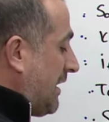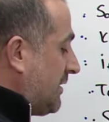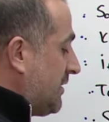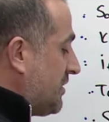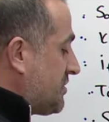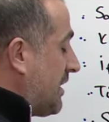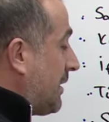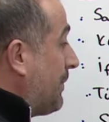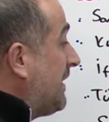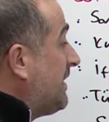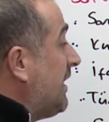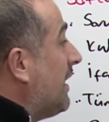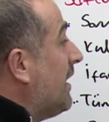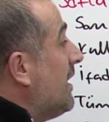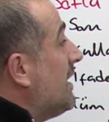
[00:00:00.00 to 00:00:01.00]
arkadaşlar.
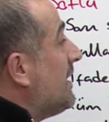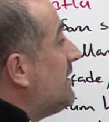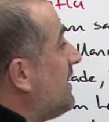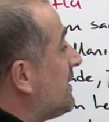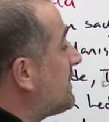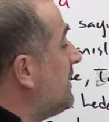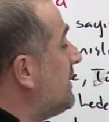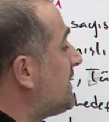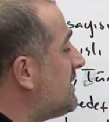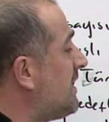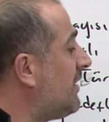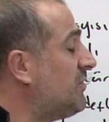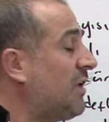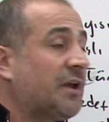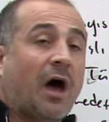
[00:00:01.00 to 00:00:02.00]
Peki yazılı
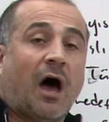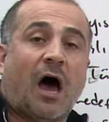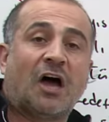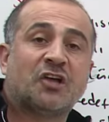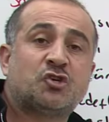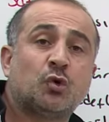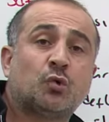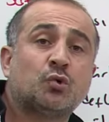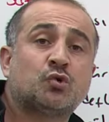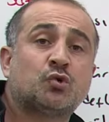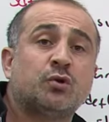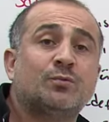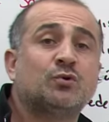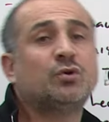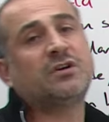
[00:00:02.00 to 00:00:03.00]
sınavları açık
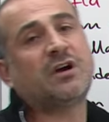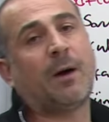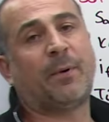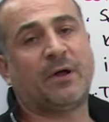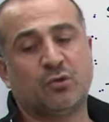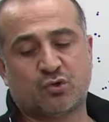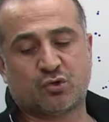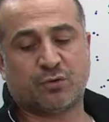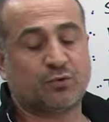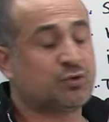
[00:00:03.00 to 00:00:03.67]
uçlu mudur, kapalı uçlu